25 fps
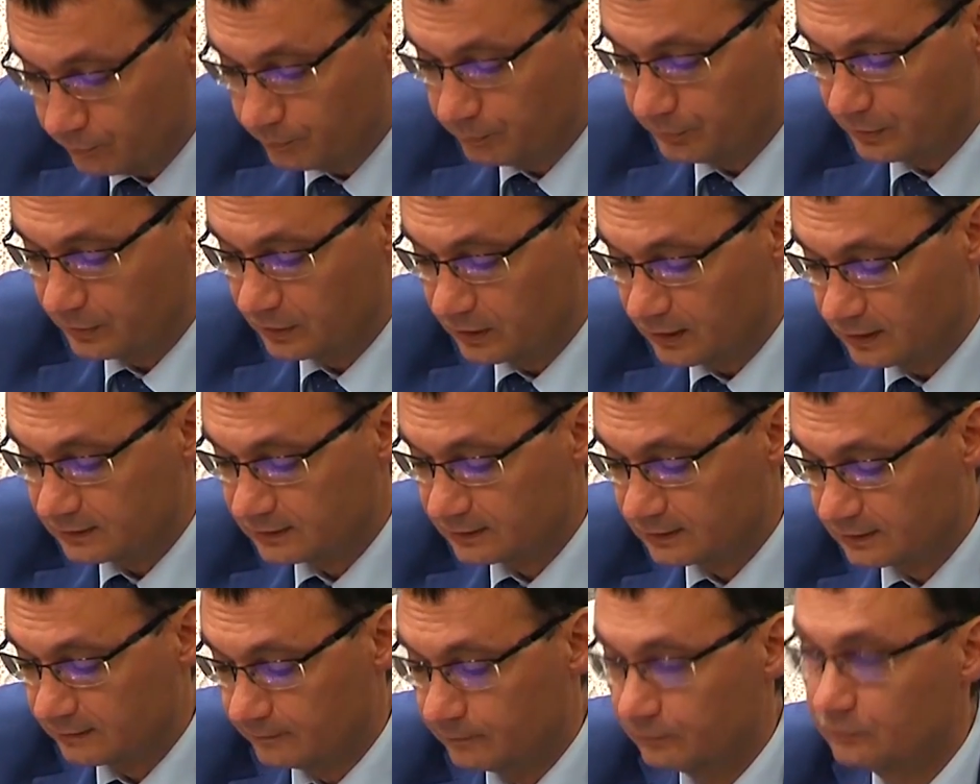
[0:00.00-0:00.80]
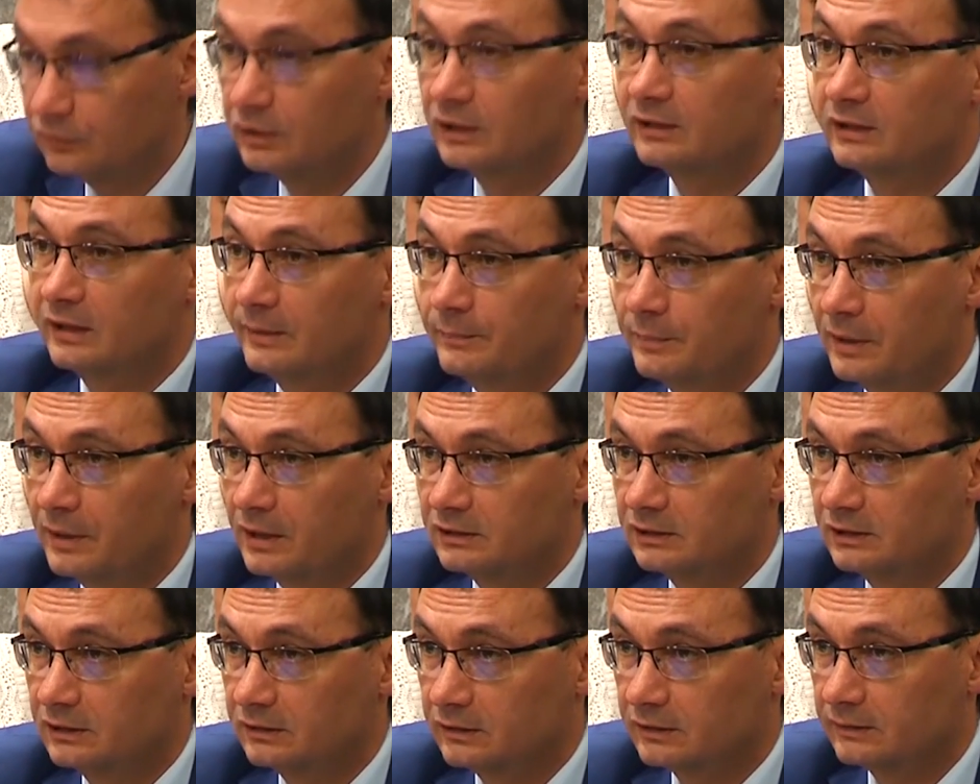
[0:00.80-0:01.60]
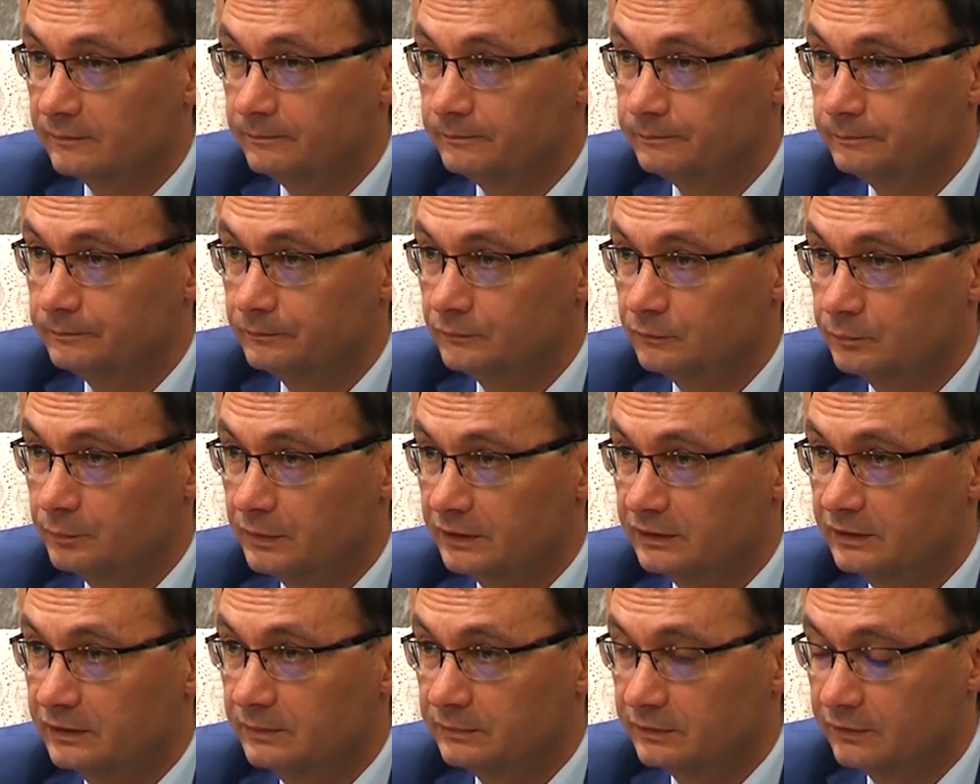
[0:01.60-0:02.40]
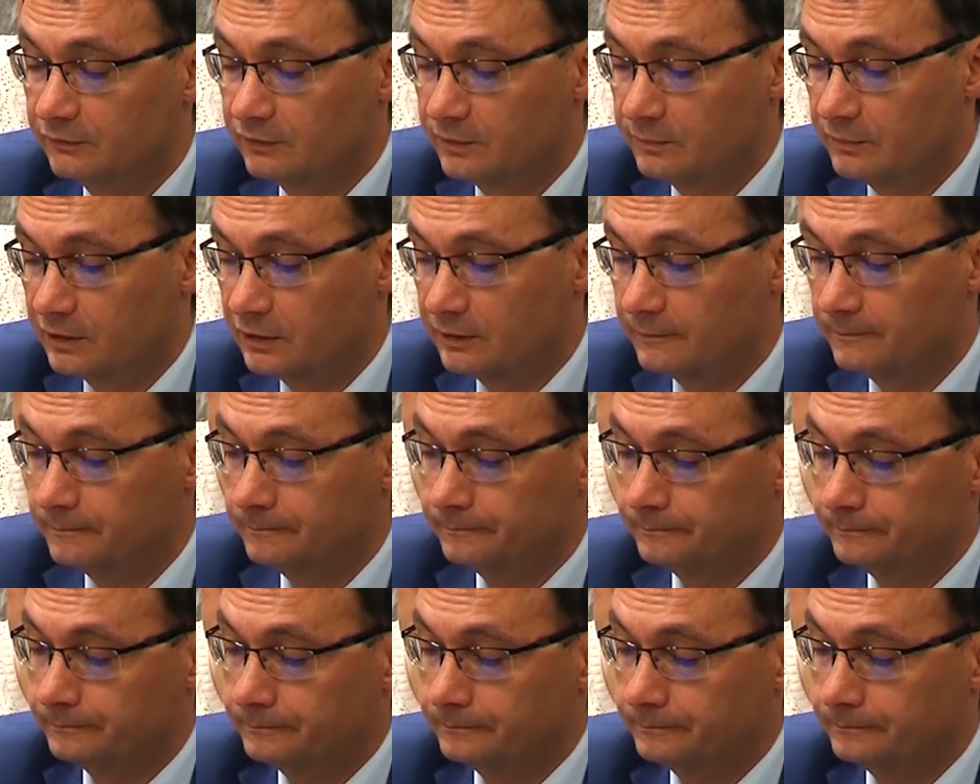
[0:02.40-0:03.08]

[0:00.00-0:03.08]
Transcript: 2015 на 3%. Спасибо за внимание.